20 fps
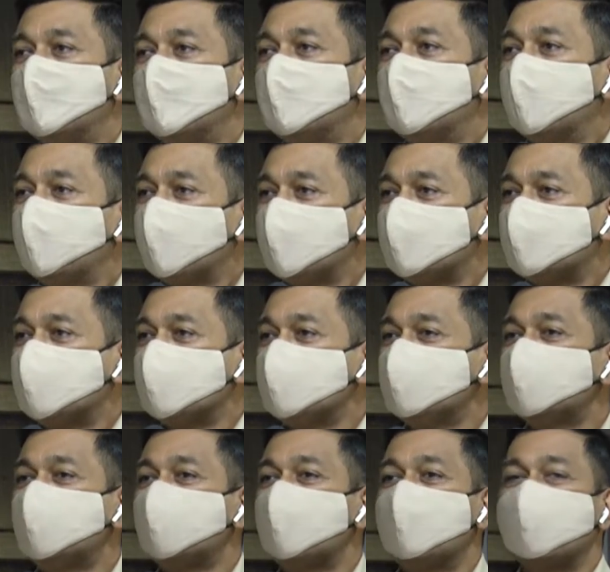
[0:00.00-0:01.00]
நம்ம
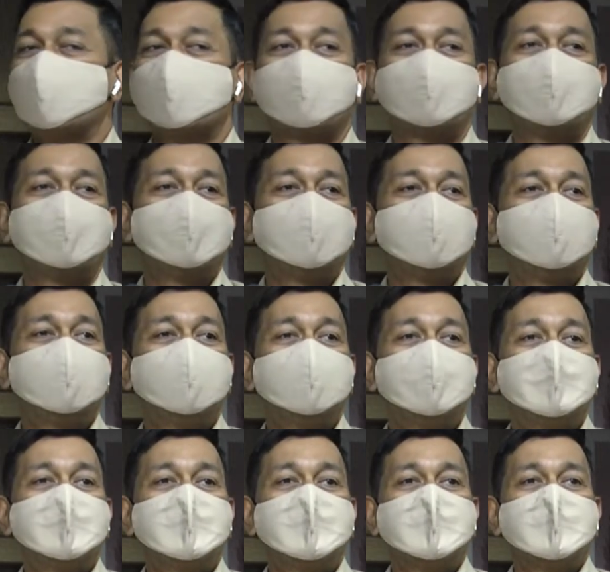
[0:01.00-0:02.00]
ஜீன்ஸில் இருக்குது
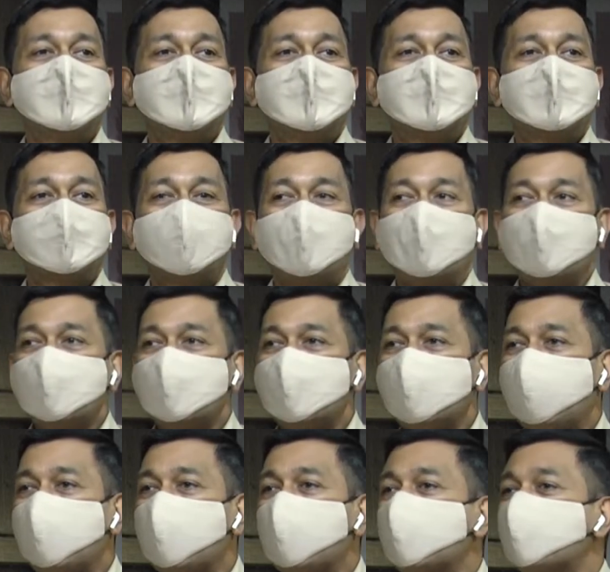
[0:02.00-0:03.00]
ஸோ அந்த ஹார்ட்